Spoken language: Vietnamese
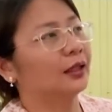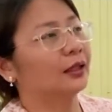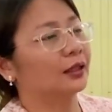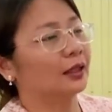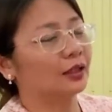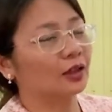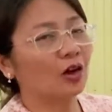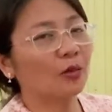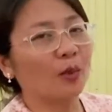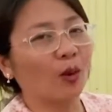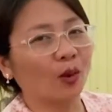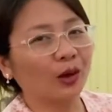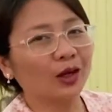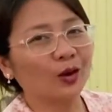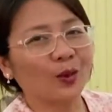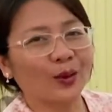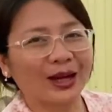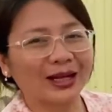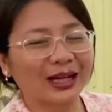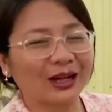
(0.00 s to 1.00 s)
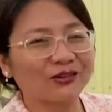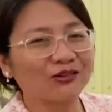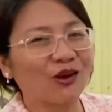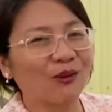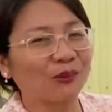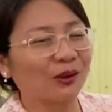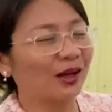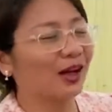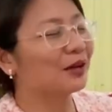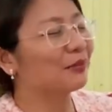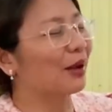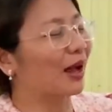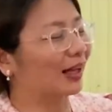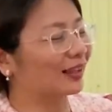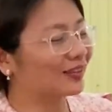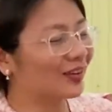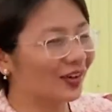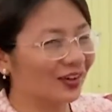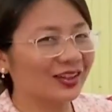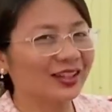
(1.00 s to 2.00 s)
chỉ có mỗi cái khô cá trá phòng là hơi
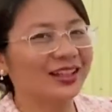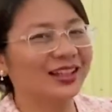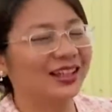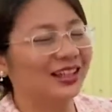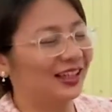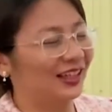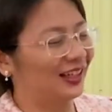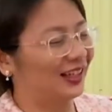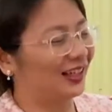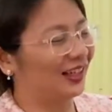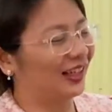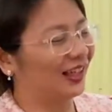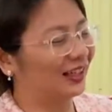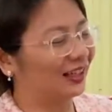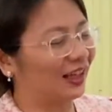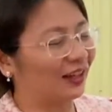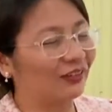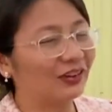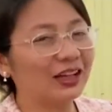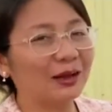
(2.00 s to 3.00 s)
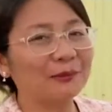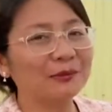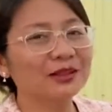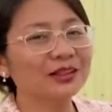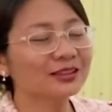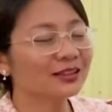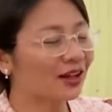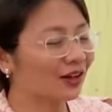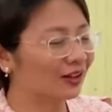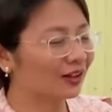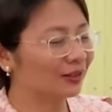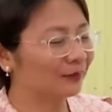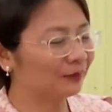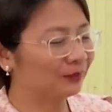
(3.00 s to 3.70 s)
mặn thôi là cần phải ngâm nước thôi